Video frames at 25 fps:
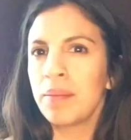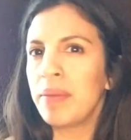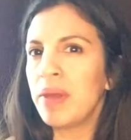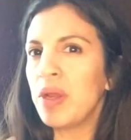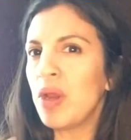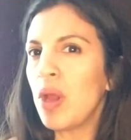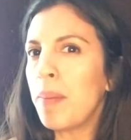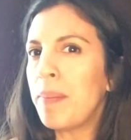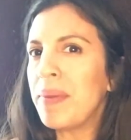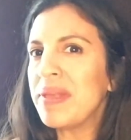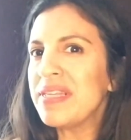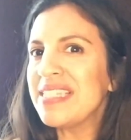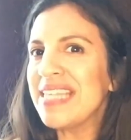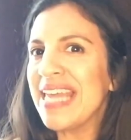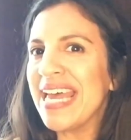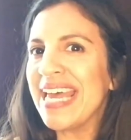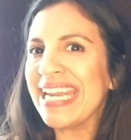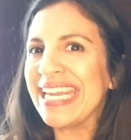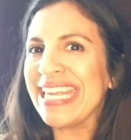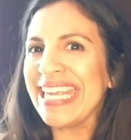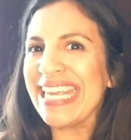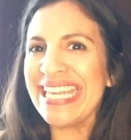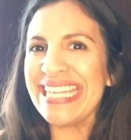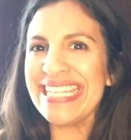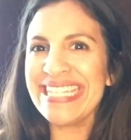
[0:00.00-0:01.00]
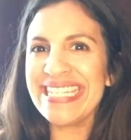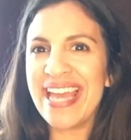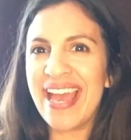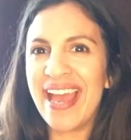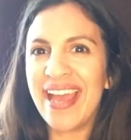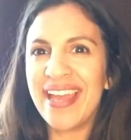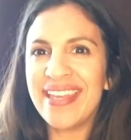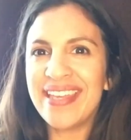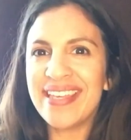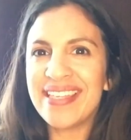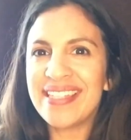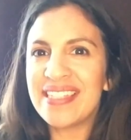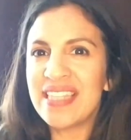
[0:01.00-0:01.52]
Pero a pesar que
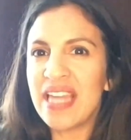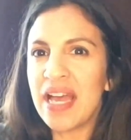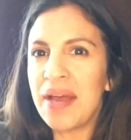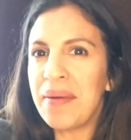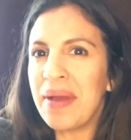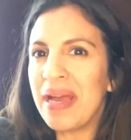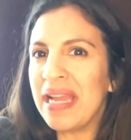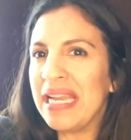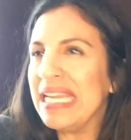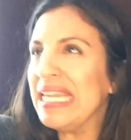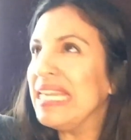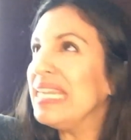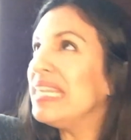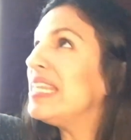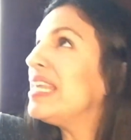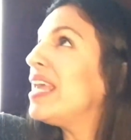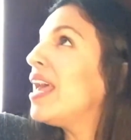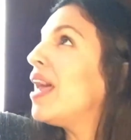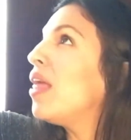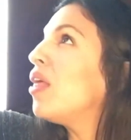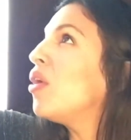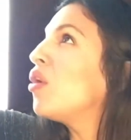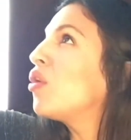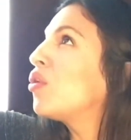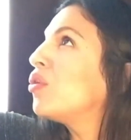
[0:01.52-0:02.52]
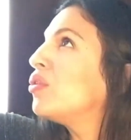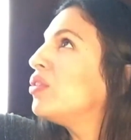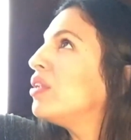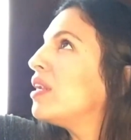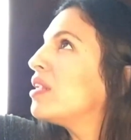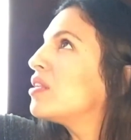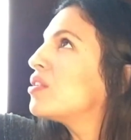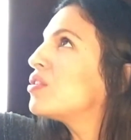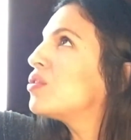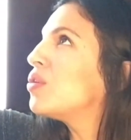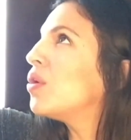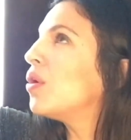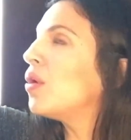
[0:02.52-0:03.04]
Ñai estaba alineado con
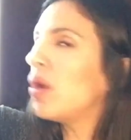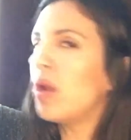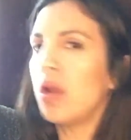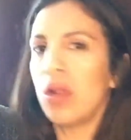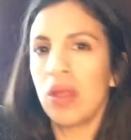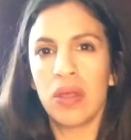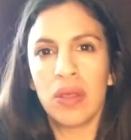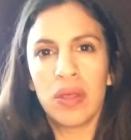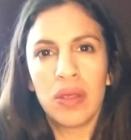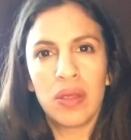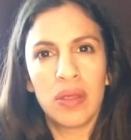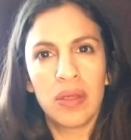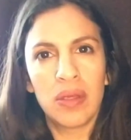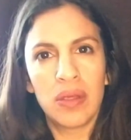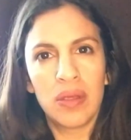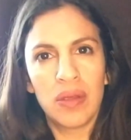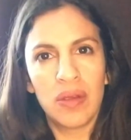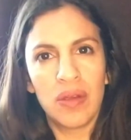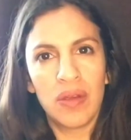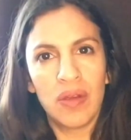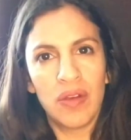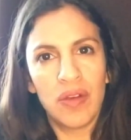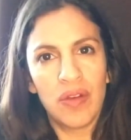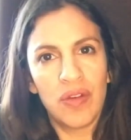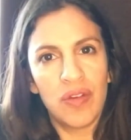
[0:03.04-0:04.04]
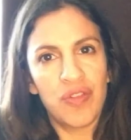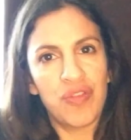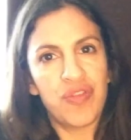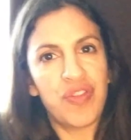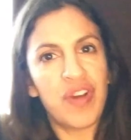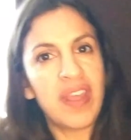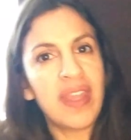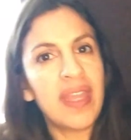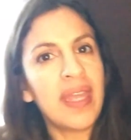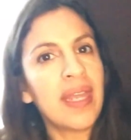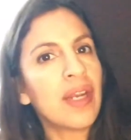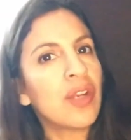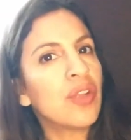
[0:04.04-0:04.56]
el sol,
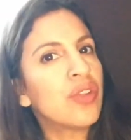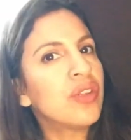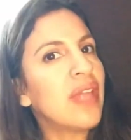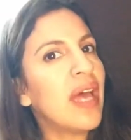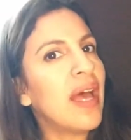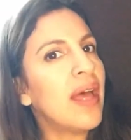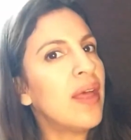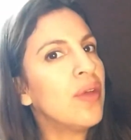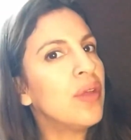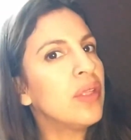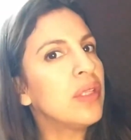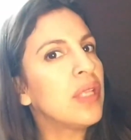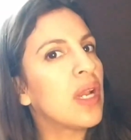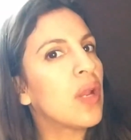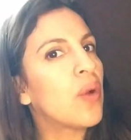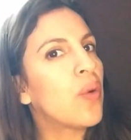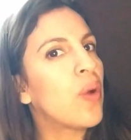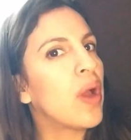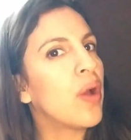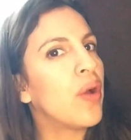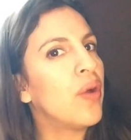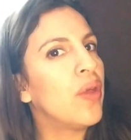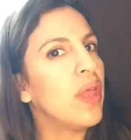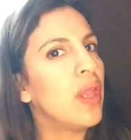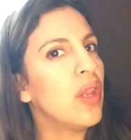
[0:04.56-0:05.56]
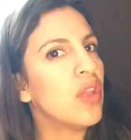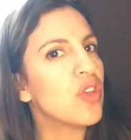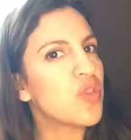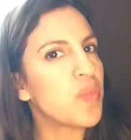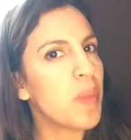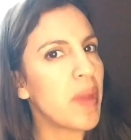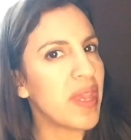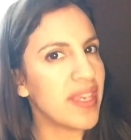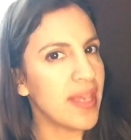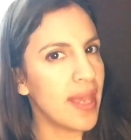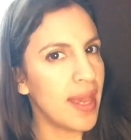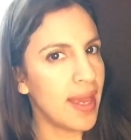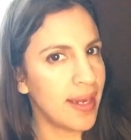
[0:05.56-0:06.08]
fue derrotado en el juego de los
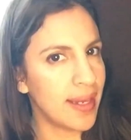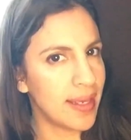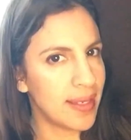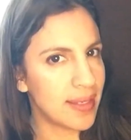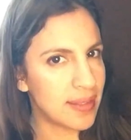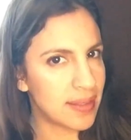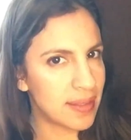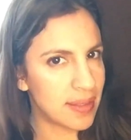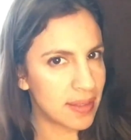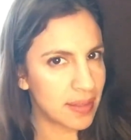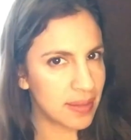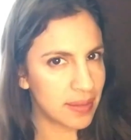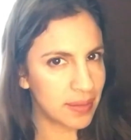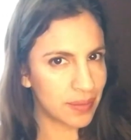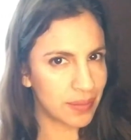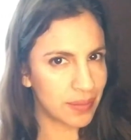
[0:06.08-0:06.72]
payares.